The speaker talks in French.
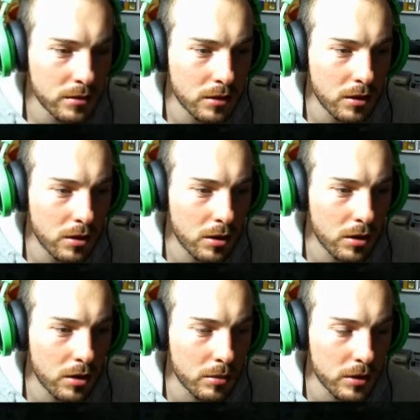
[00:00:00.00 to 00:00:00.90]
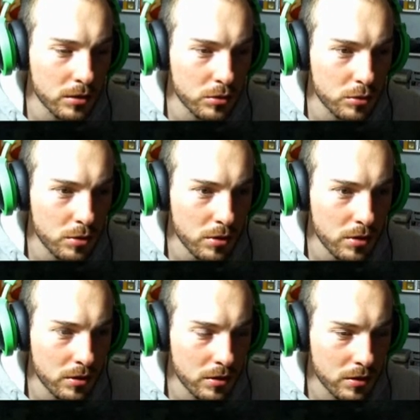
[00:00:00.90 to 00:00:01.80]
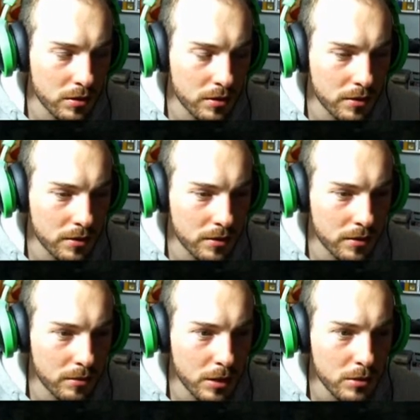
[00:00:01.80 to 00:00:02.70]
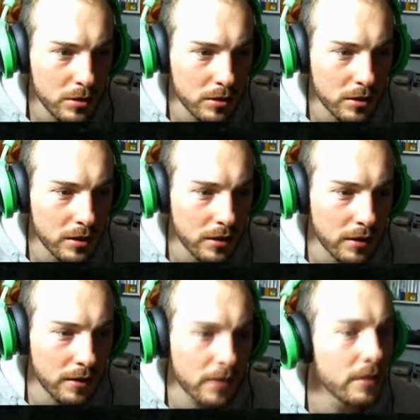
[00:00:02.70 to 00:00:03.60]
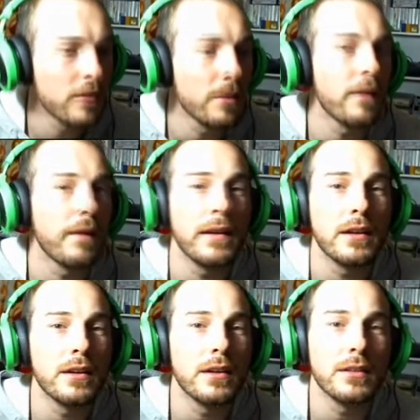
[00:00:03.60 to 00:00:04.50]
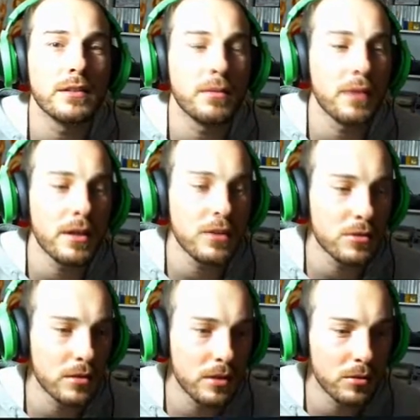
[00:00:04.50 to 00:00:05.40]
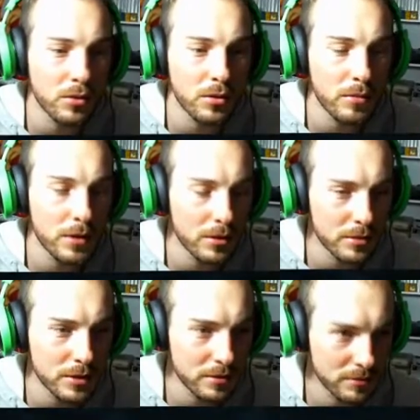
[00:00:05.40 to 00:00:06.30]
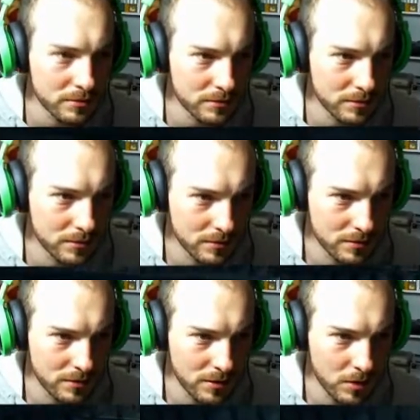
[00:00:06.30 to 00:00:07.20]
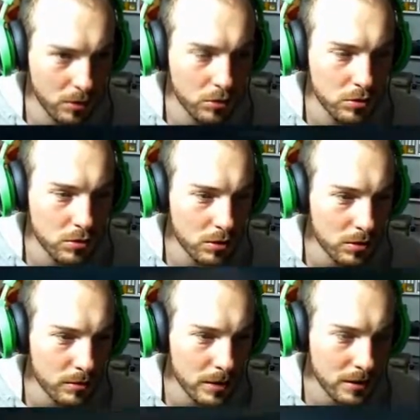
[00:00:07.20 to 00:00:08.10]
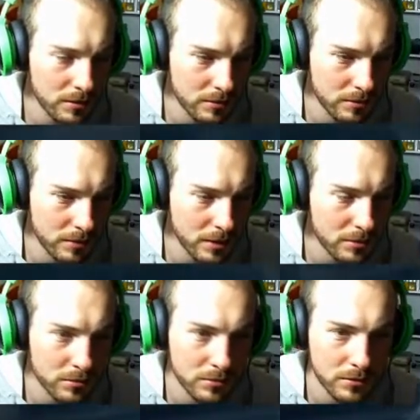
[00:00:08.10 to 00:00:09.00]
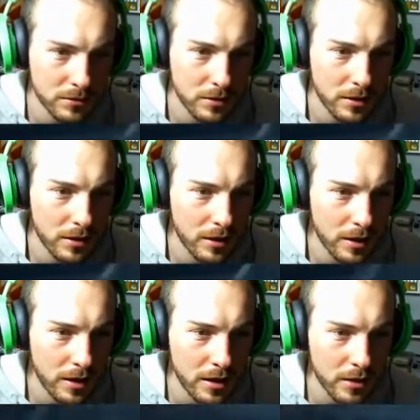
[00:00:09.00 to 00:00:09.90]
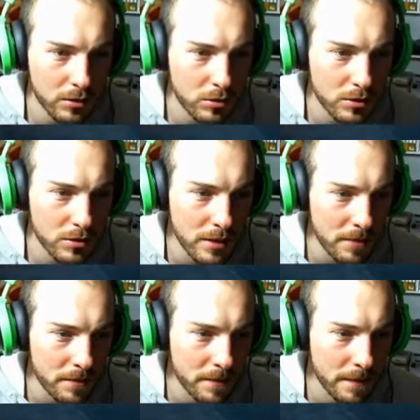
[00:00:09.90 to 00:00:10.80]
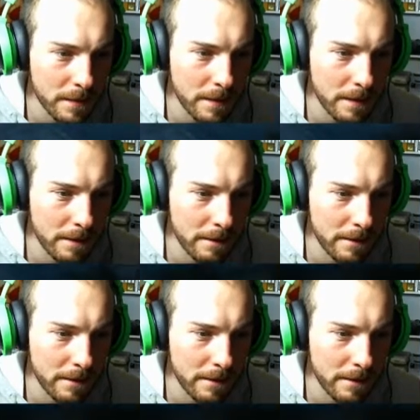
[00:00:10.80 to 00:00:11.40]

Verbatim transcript: Oh, mais quelle grosse pas penser. Tu Bah oui, regarde. Attends, euh, ça fait rien de sauter de 30 mètres comme ça. Au-dessus de 30 mètres, pardon. Allez, 1, 2, 3, soleil. Ah,